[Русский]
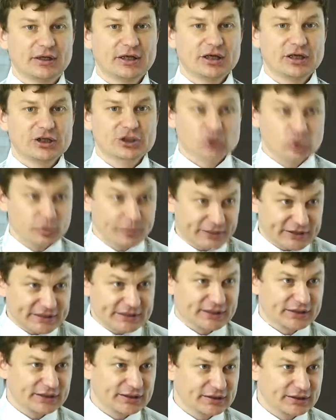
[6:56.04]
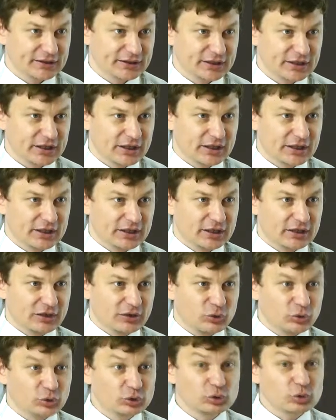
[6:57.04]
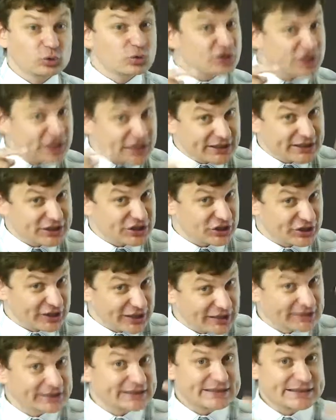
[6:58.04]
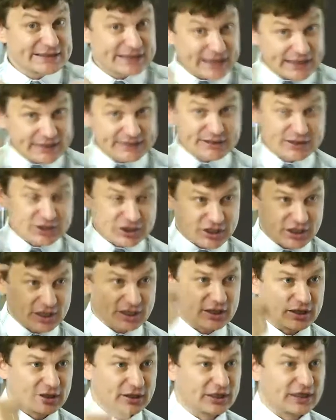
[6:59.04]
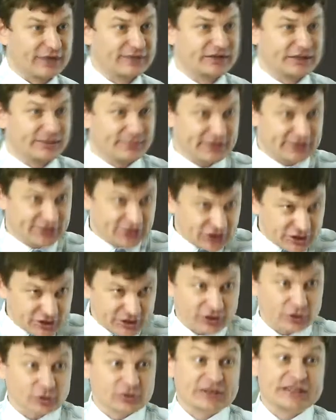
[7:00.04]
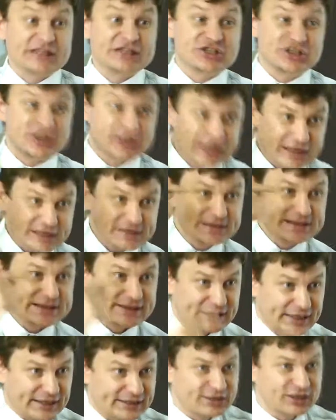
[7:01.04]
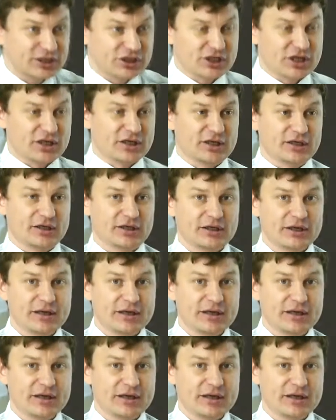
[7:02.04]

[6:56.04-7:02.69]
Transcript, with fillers: И что происходило? он уже начинал искать решение. Автоматически он начинал искать решение.